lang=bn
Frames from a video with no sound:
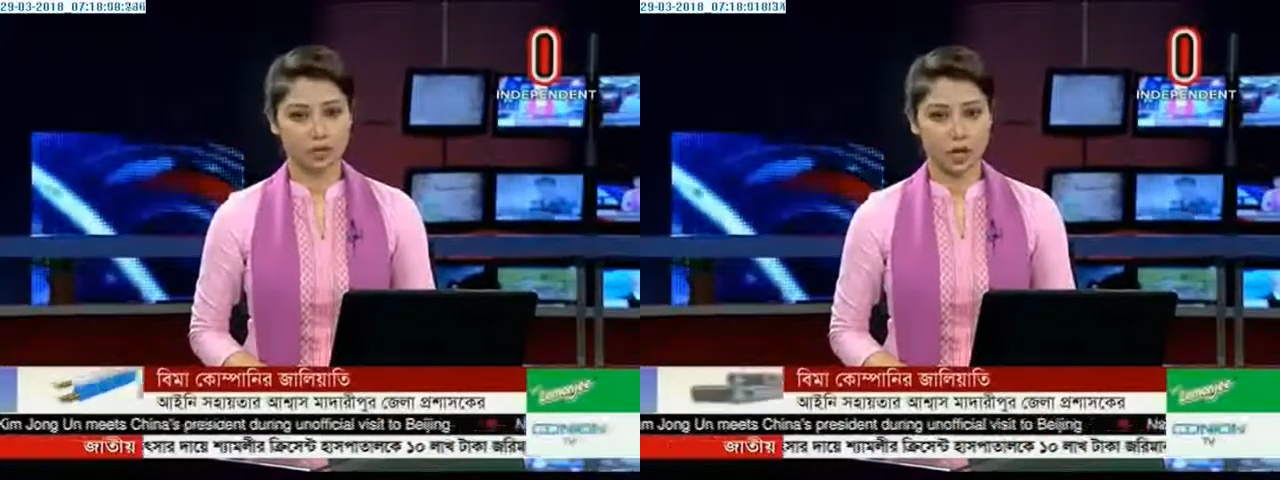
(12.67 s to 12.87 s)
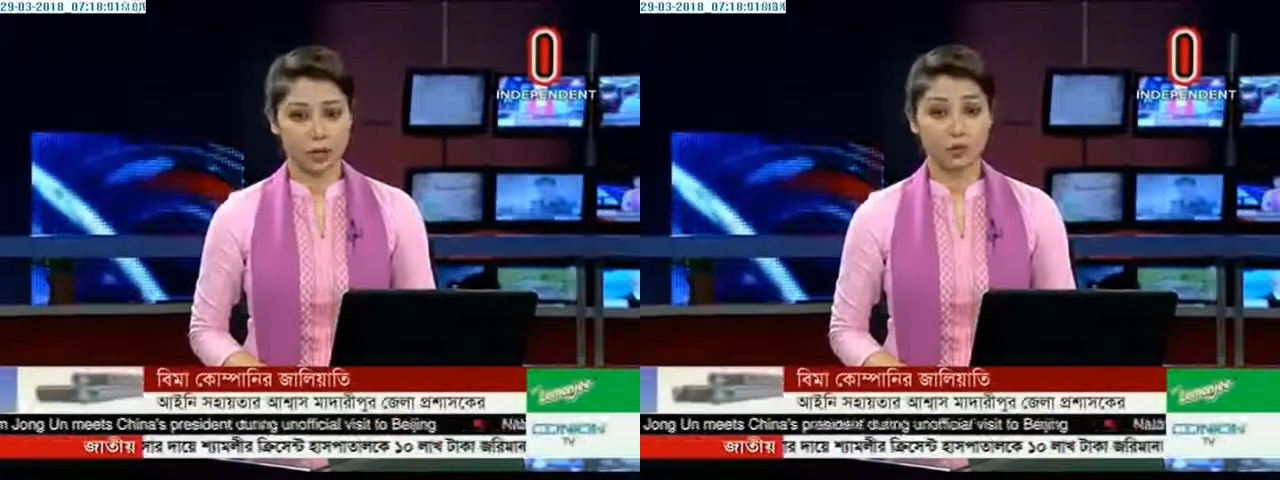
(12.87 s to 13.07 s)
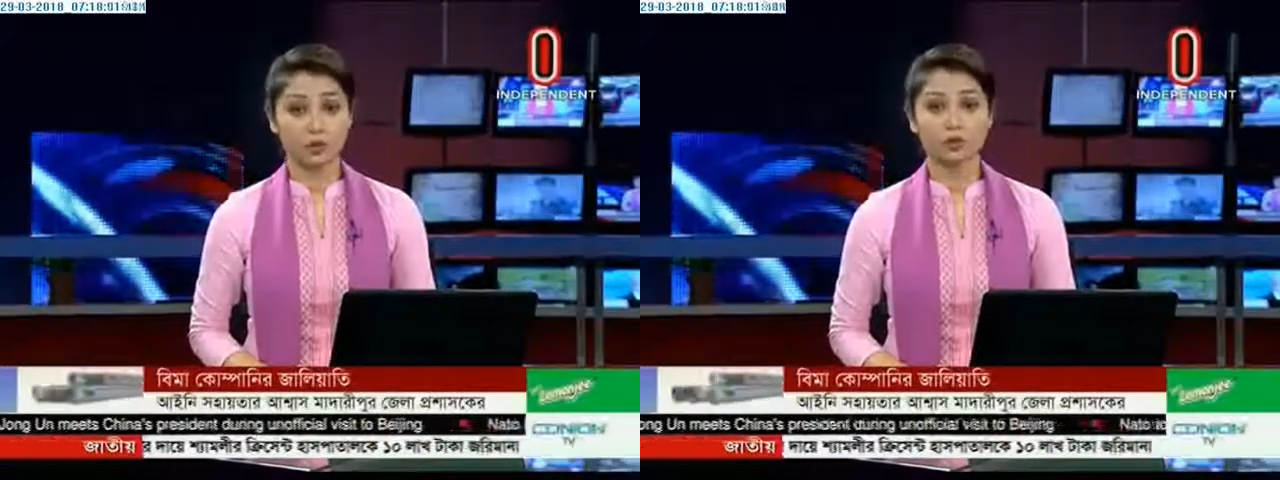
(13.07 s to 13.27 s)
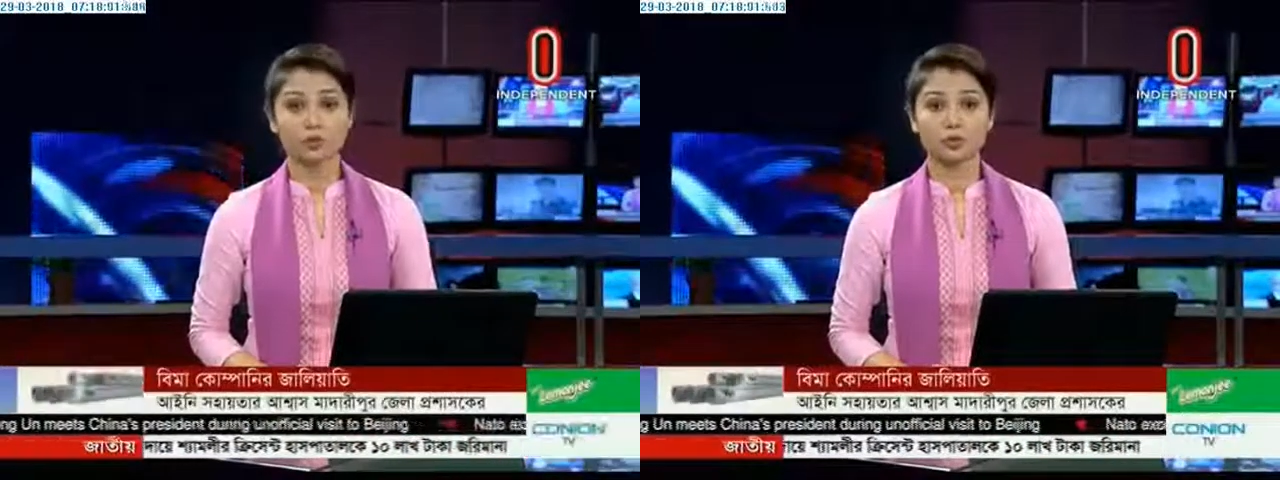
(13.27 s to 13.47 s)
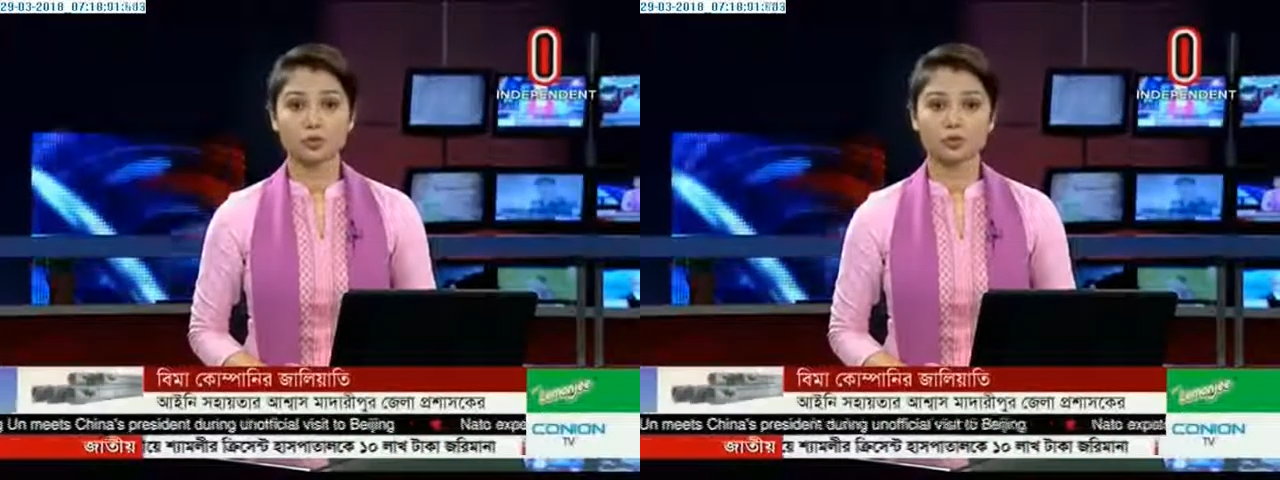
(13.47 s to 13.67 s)
ফরিদপুর
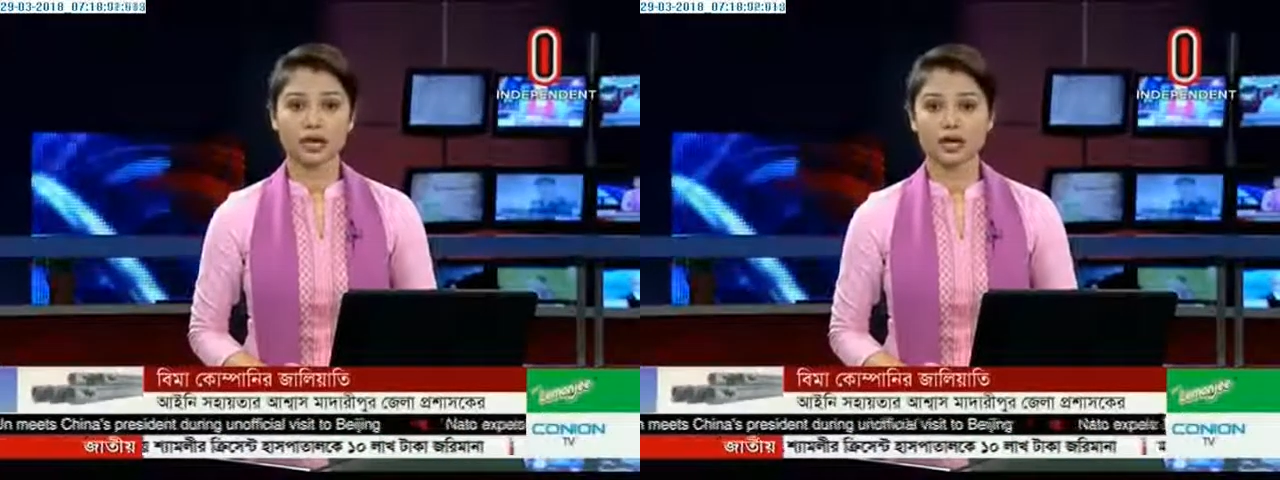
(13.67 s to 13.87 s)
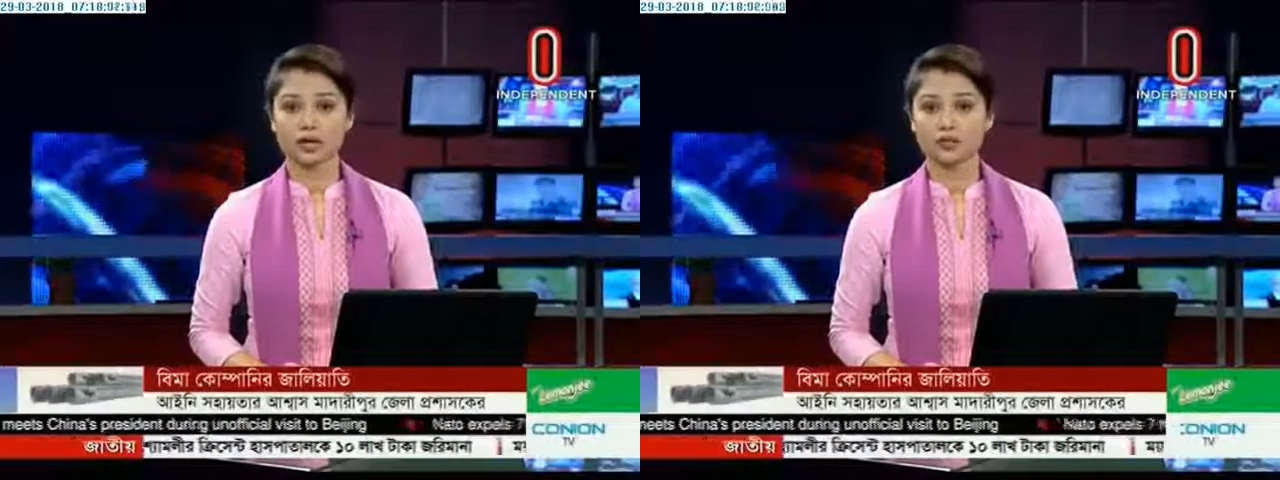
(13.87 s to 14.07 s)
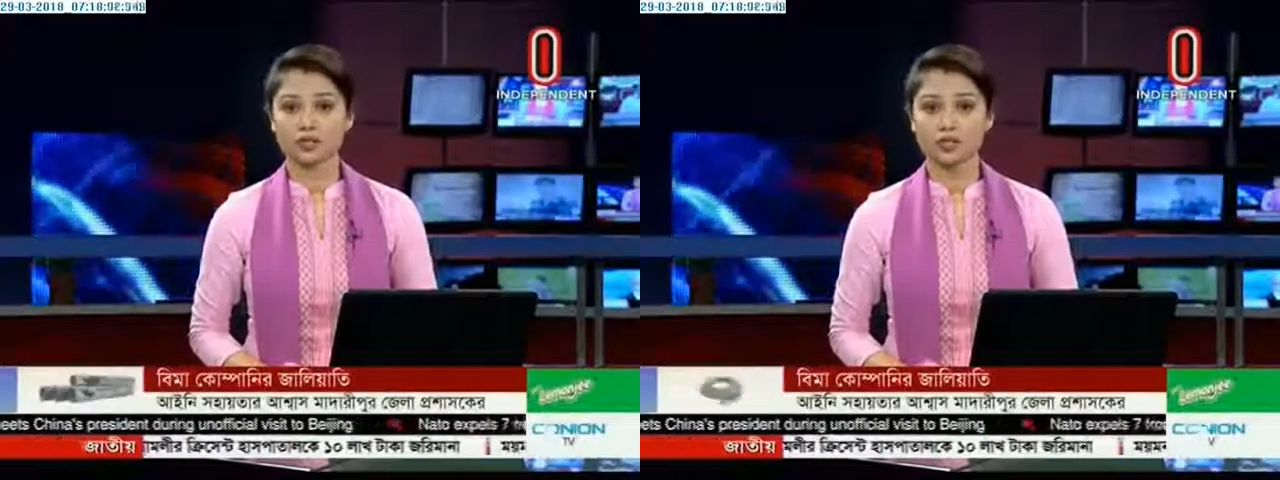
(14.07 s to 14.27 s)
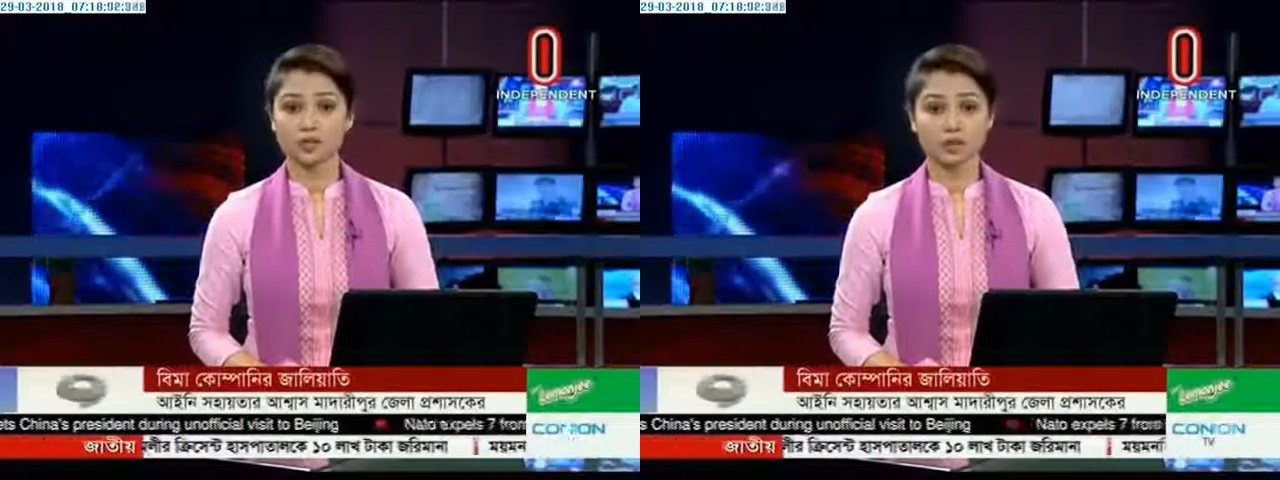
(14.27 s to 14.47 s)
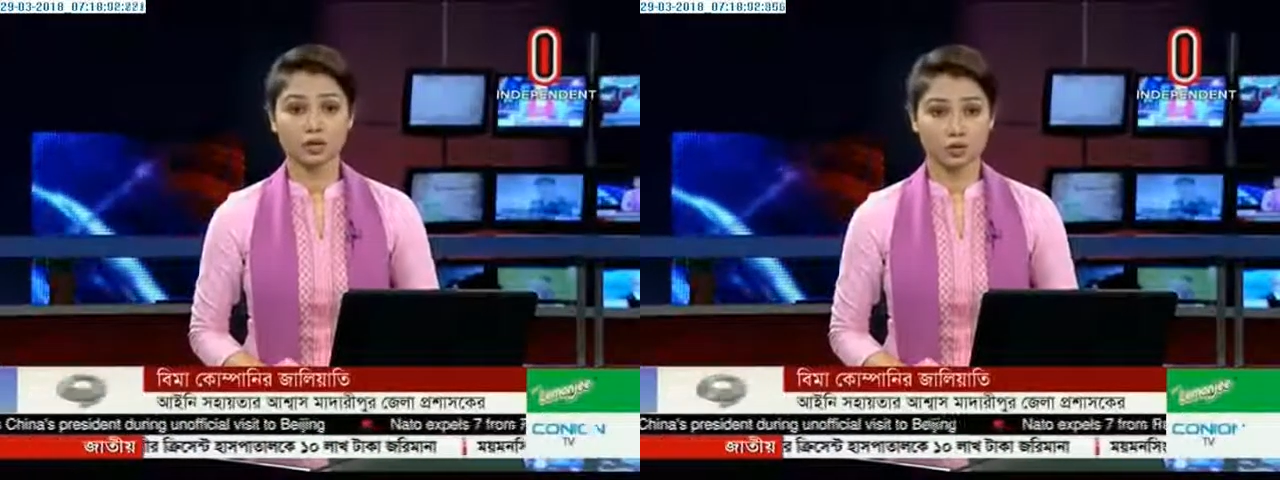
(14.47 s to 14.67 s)
ও ঢাকা অফিসে যোগাযোগ